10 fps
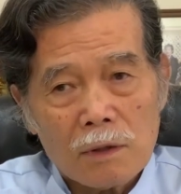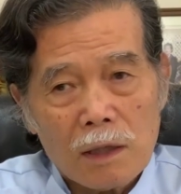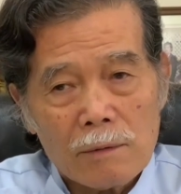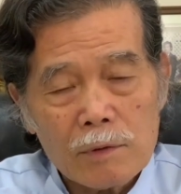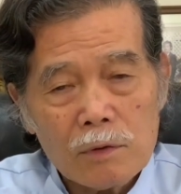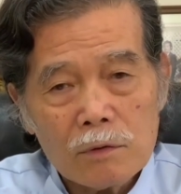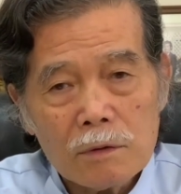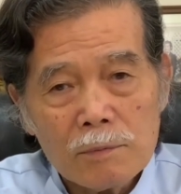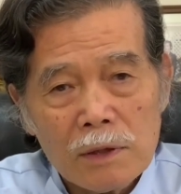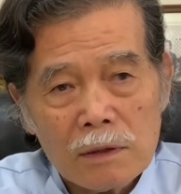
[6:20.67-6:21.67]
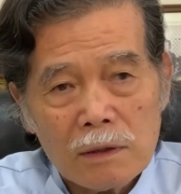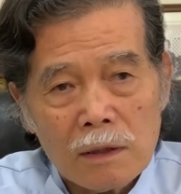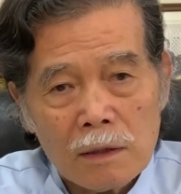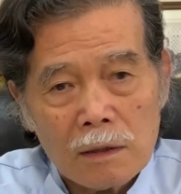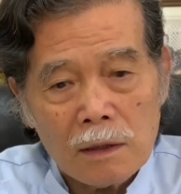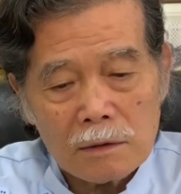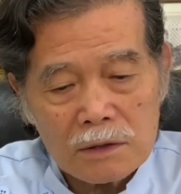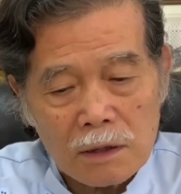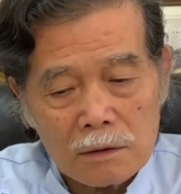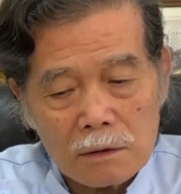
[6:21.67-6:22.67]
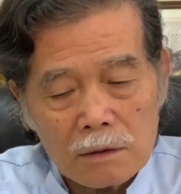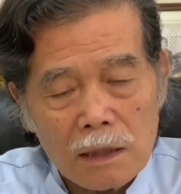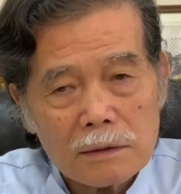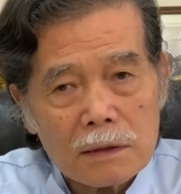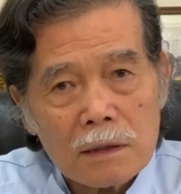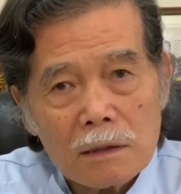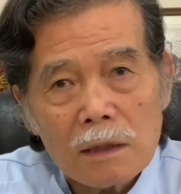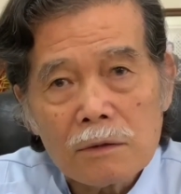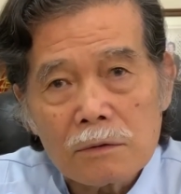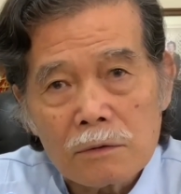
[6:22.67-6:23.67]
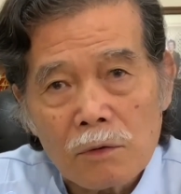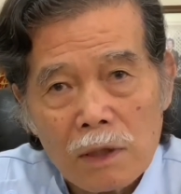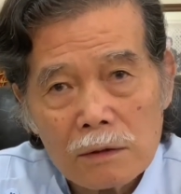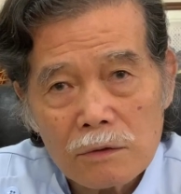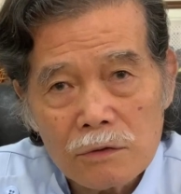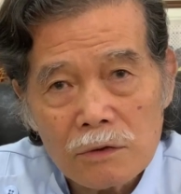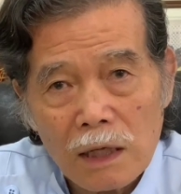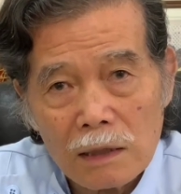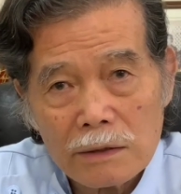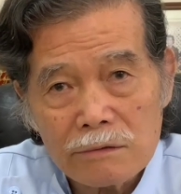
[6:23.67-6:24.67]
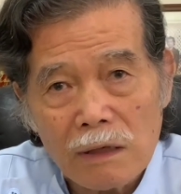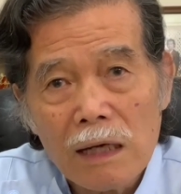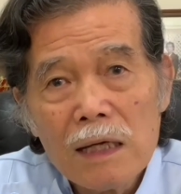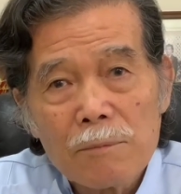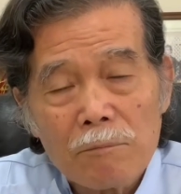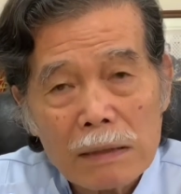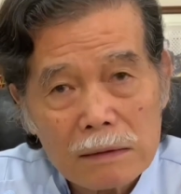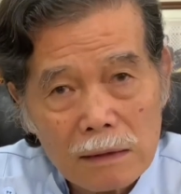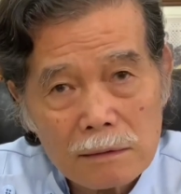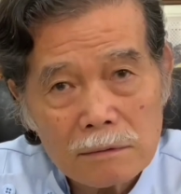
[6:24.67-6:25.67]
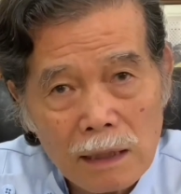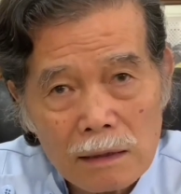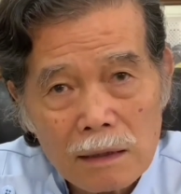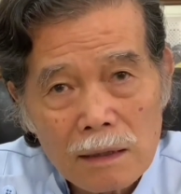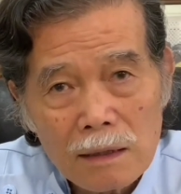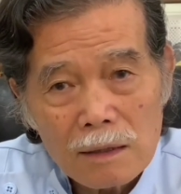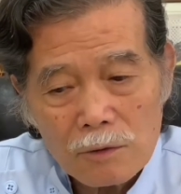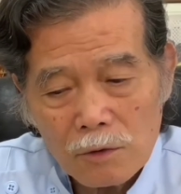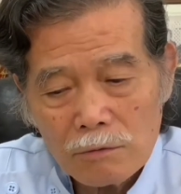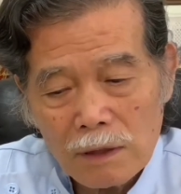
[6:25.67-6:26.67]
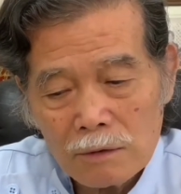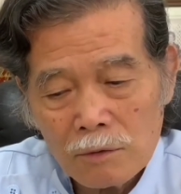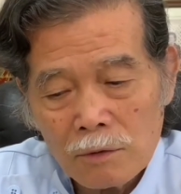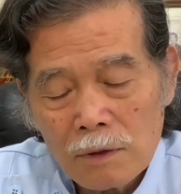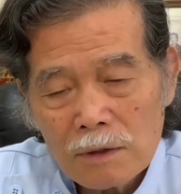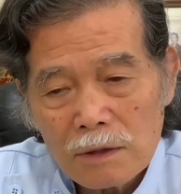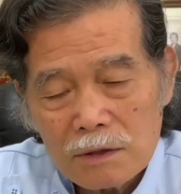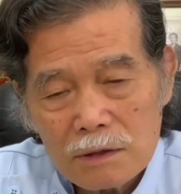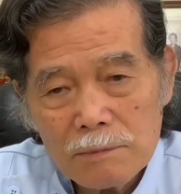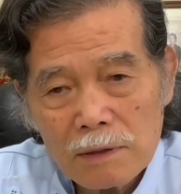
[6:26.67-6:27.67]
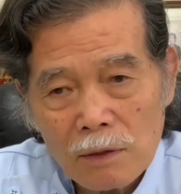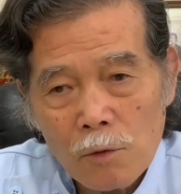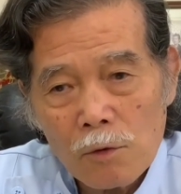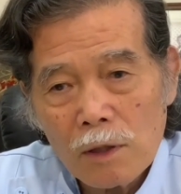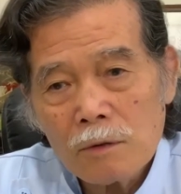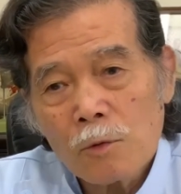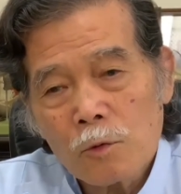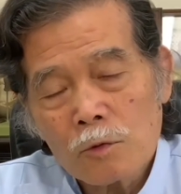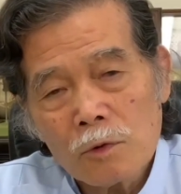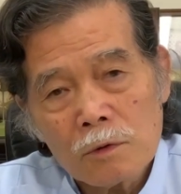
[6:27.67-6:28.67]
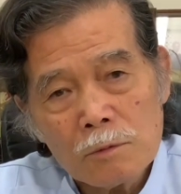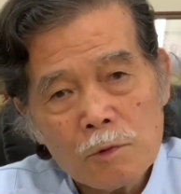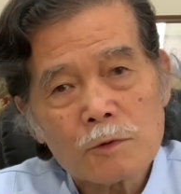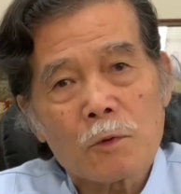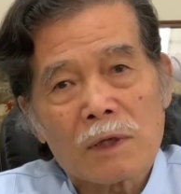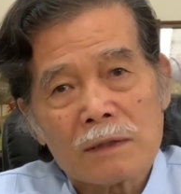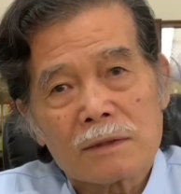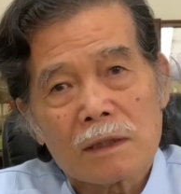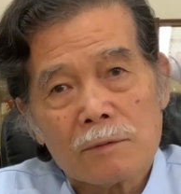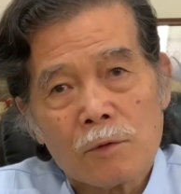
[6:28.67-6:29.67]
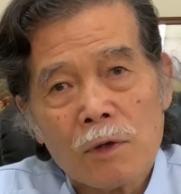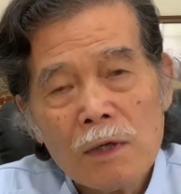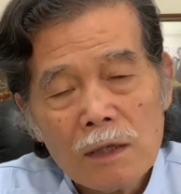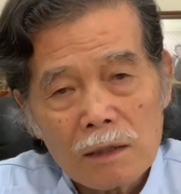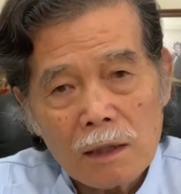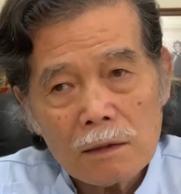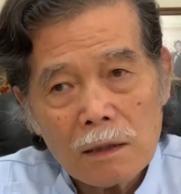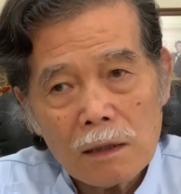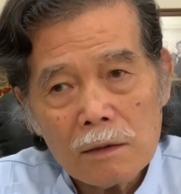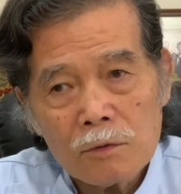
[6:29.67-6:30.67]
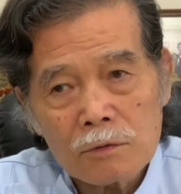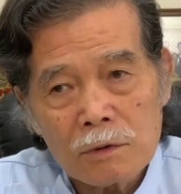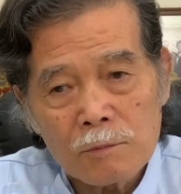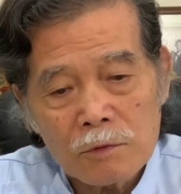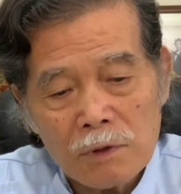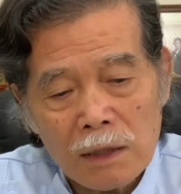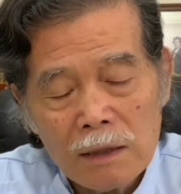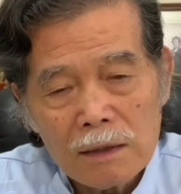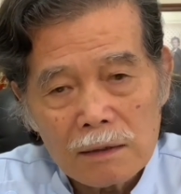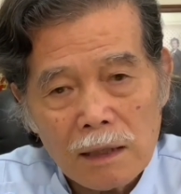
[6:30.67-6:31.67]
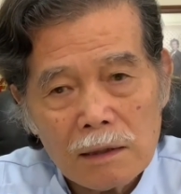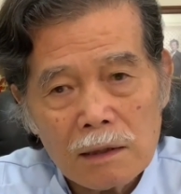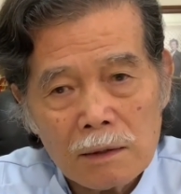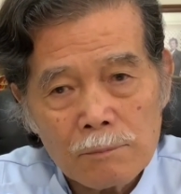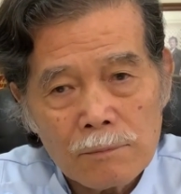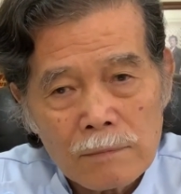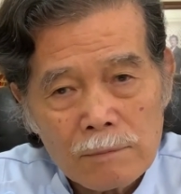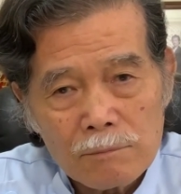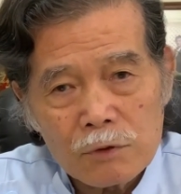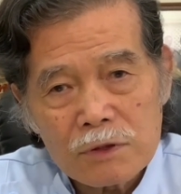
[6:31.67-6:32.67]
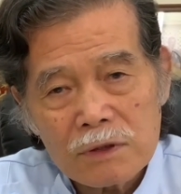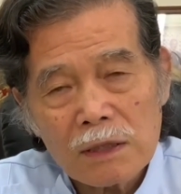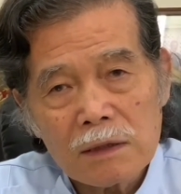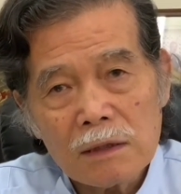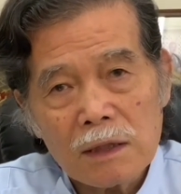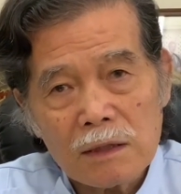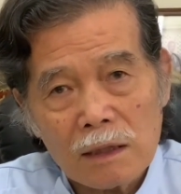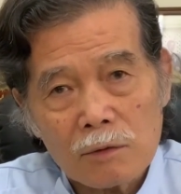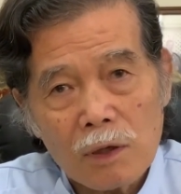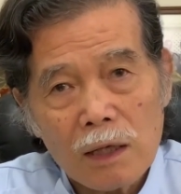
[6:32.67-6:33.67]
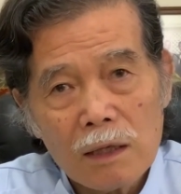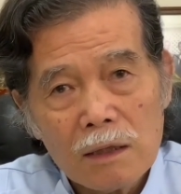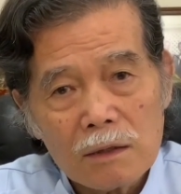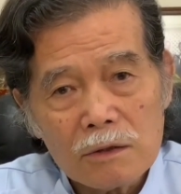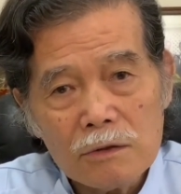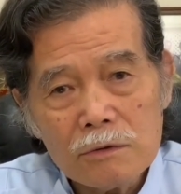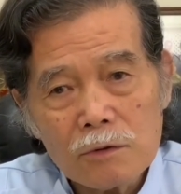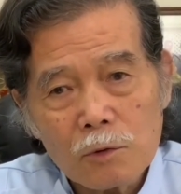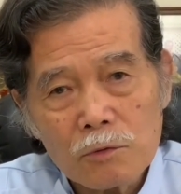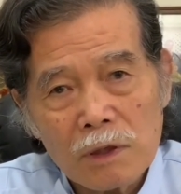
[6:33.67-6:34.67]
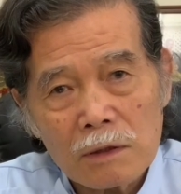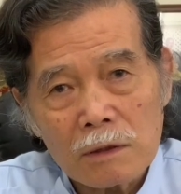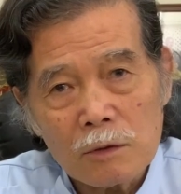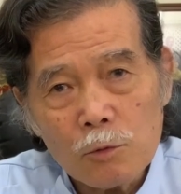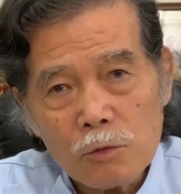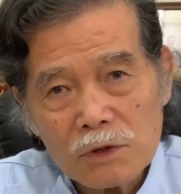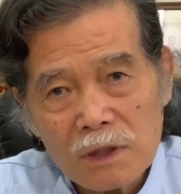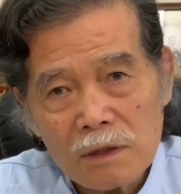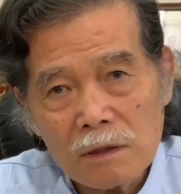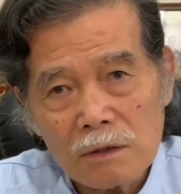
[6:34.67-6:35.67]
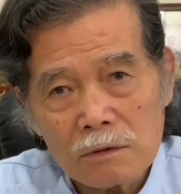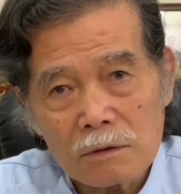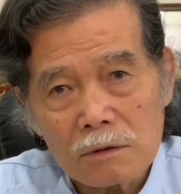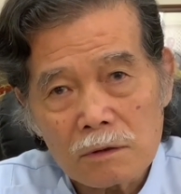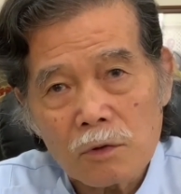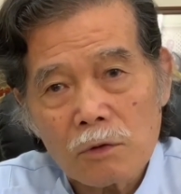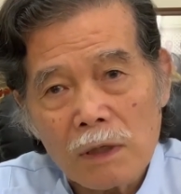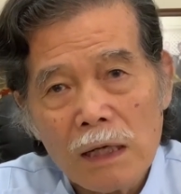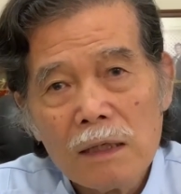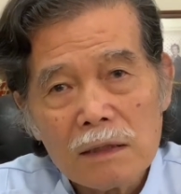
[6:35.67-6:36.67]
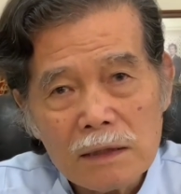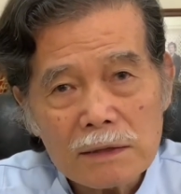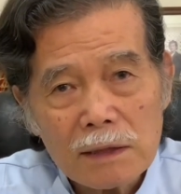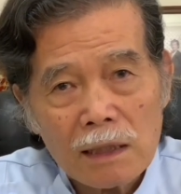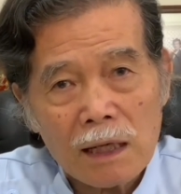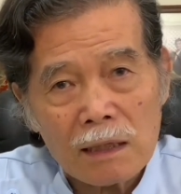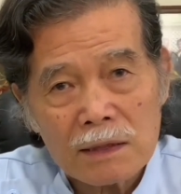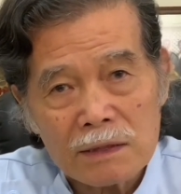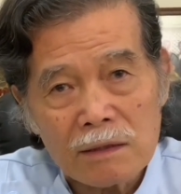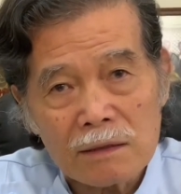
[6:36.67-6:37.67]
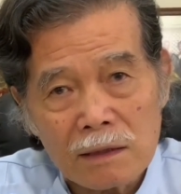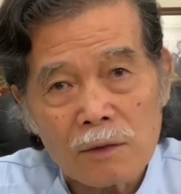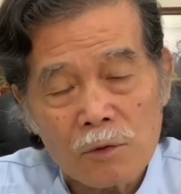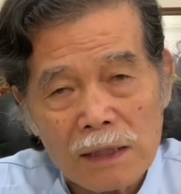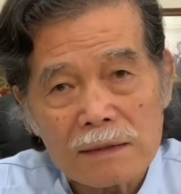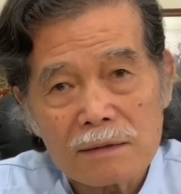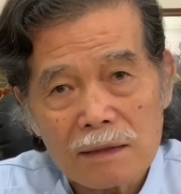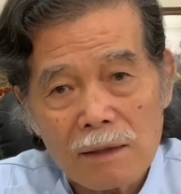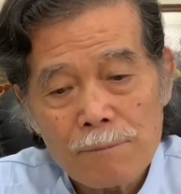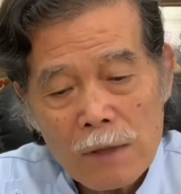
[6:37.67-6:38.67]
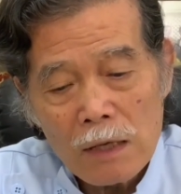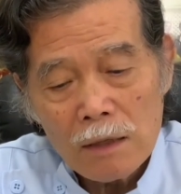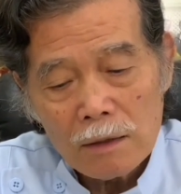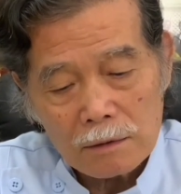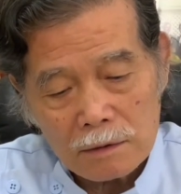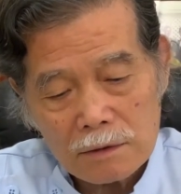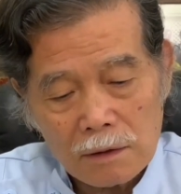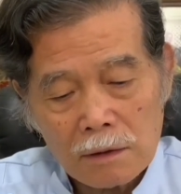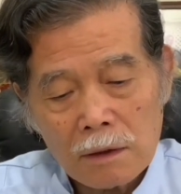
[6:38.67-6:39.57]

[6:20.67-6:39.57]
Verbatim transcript: アミロイド β がじゃあなぜ出てくるのかという話は全くないこれはあの全て他のことのもそうなんですけども現代医療というものは何か物質が出てきたとかいうことはどうして出てくるっていうところは一切話には出てこないんですねですから